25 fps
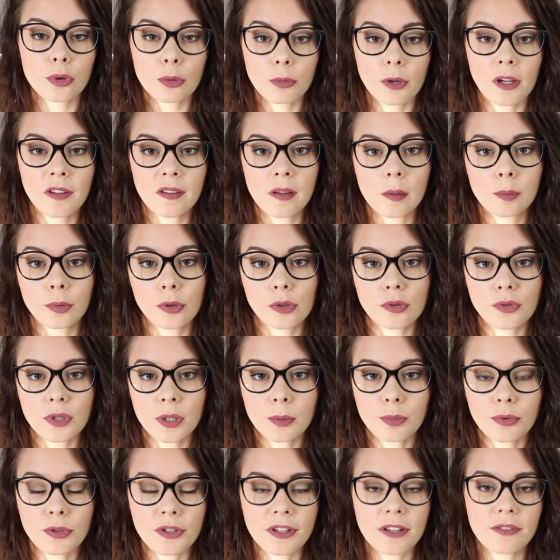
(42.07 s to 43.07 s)
Pour moi c'est le
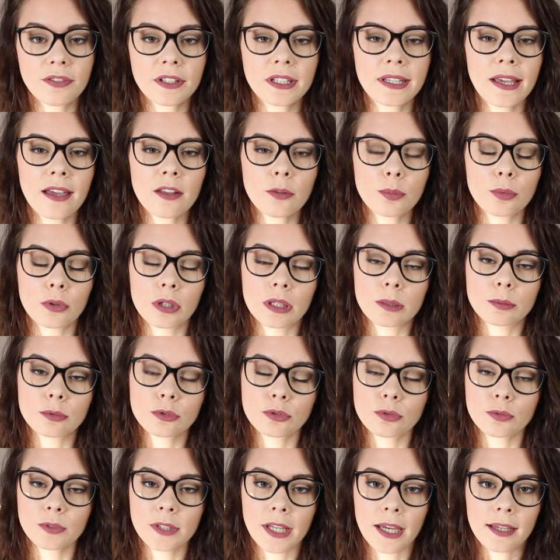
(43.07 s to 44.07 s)
produit le plus efficace pour les
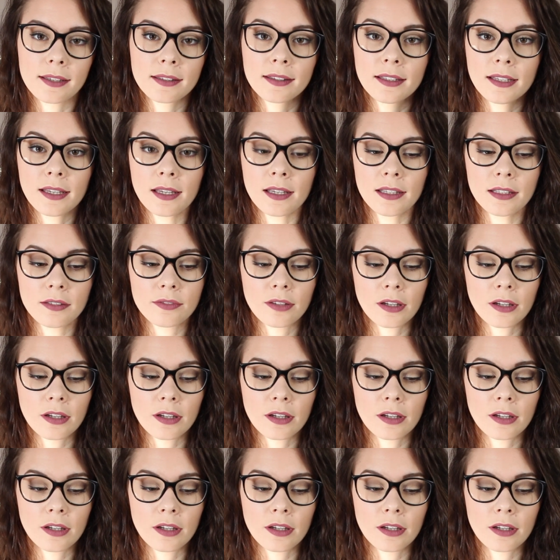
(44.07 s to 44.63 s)
boutons d'acné.